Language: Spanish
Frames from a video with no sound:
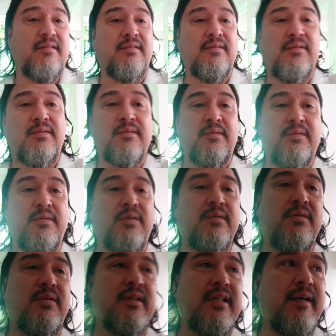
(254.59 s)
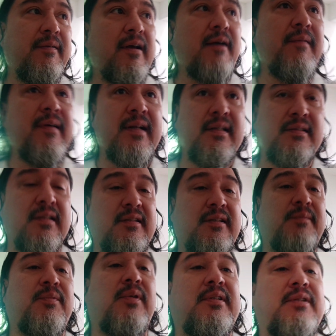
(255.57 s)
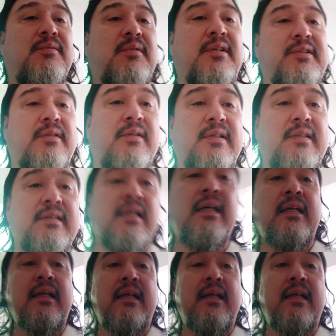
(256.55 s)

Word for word: No, no, no debe haber este tipo de situaciones